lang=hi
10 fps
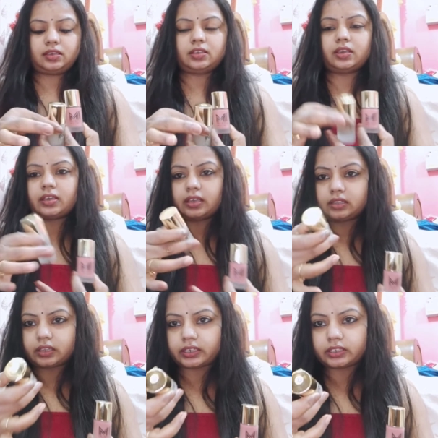ये है
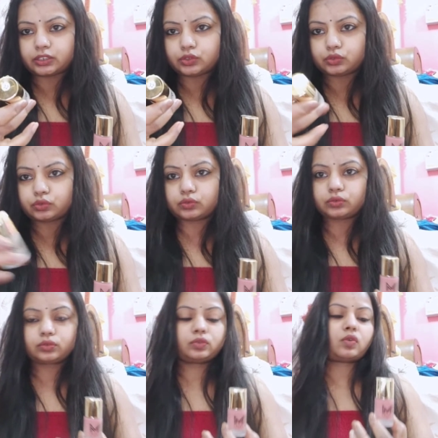थर्टी टू
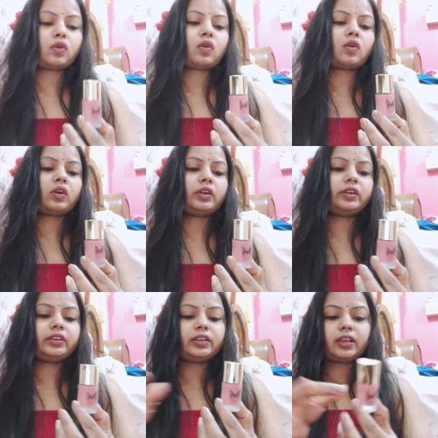
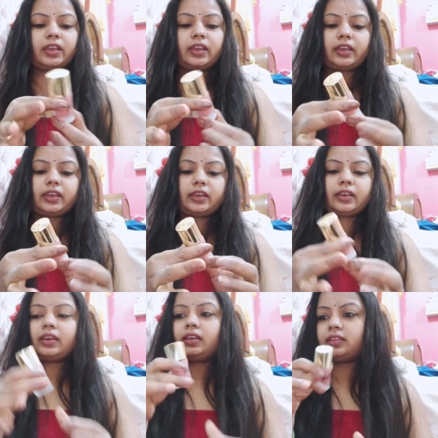और ये
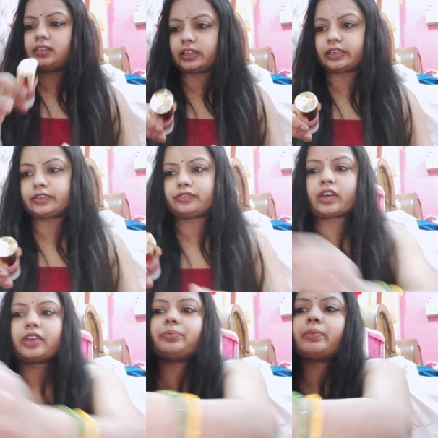है थर्टी
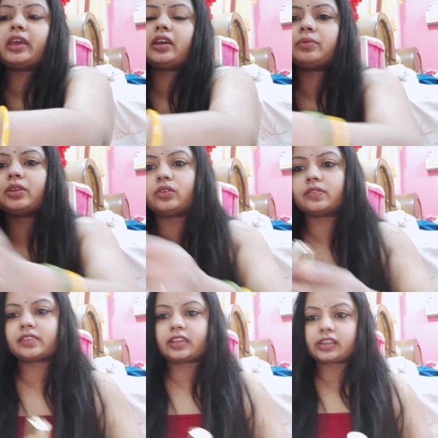फाइव मैं अभी
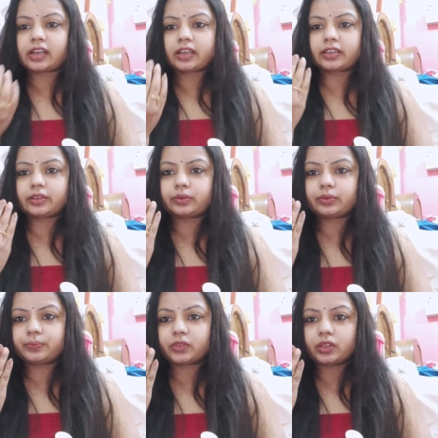कौन सा लगा रही
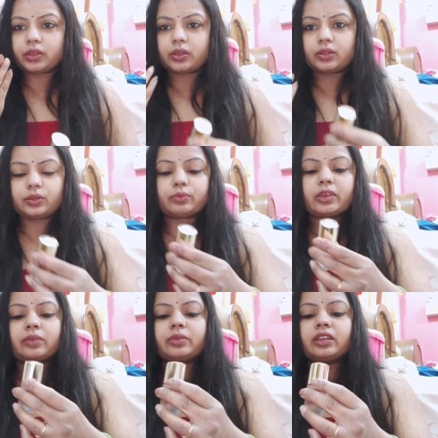हूँ तो
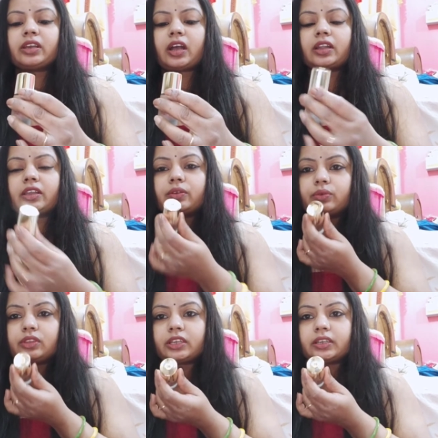मैं अभी लगा रही
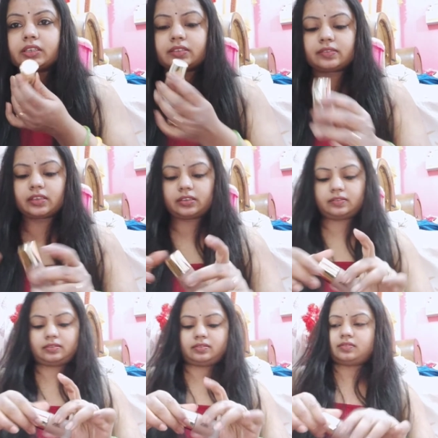हूँ थर्टी
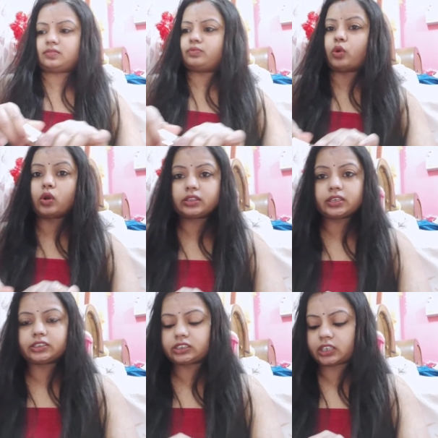सिक्स बहुत ही
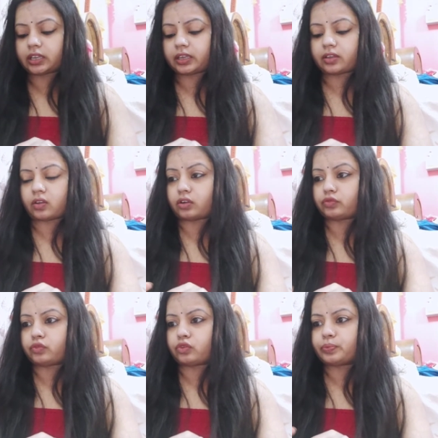अच्छा है और
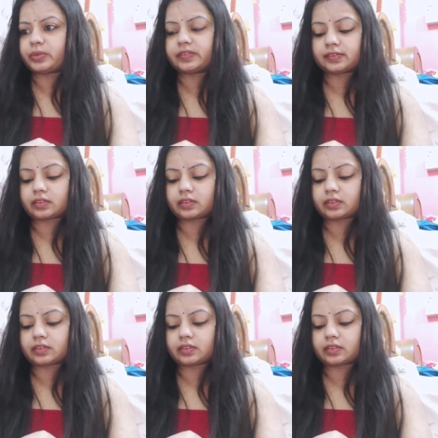फोर पीसेस